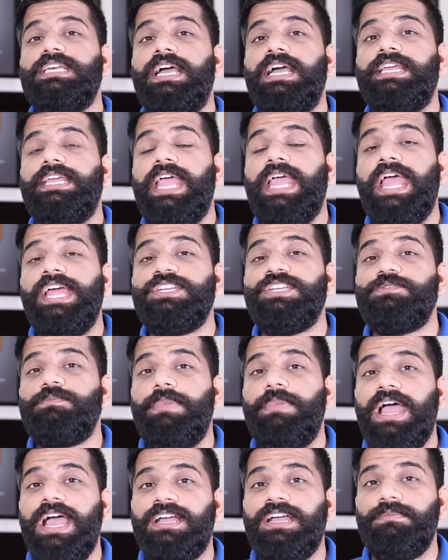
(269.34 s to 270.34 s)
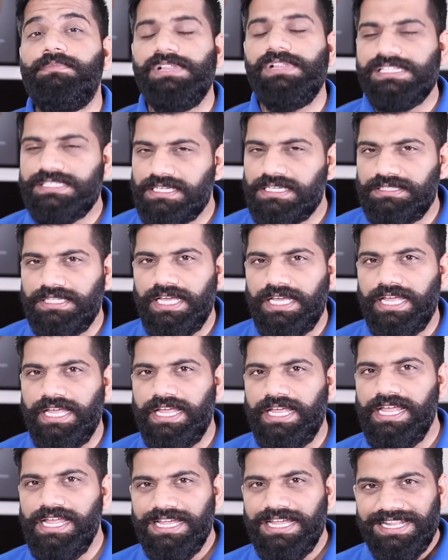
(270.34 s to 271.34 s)
का कैश मिल सकता
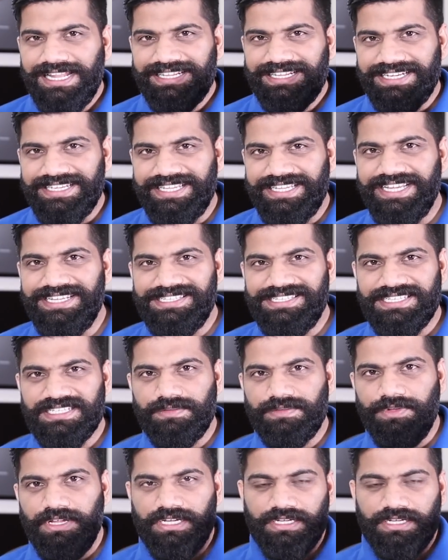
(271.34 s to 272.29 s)
है लेकिन ये चीज अभी